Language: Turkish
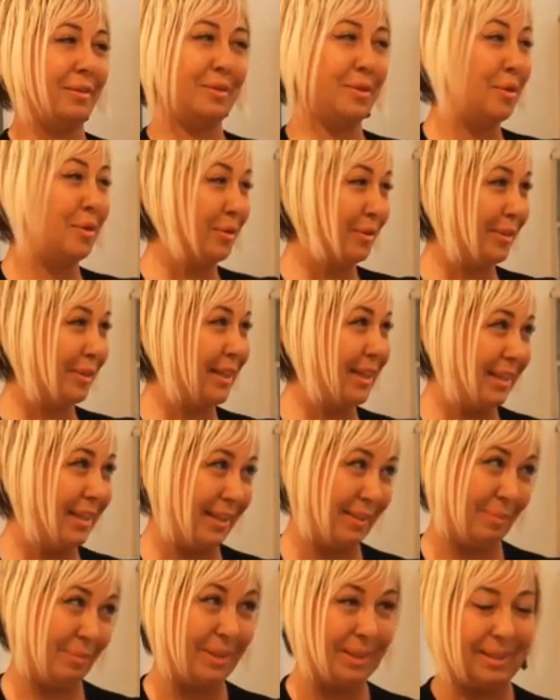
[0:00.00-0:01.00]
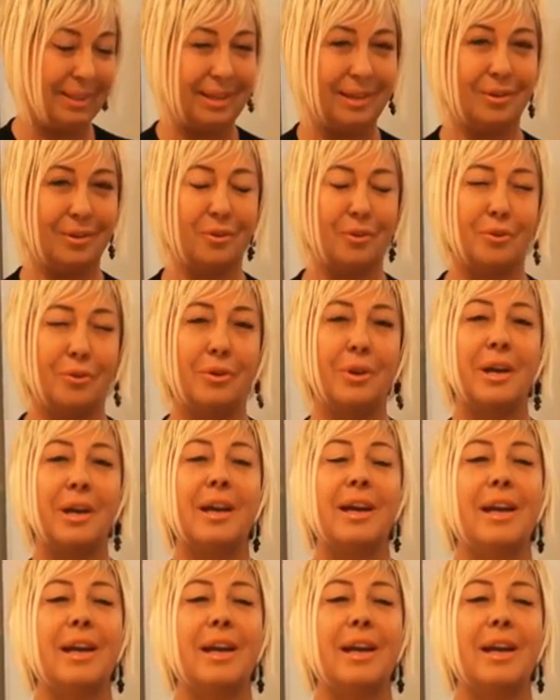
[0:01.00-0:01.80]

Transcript: söz denir bizde o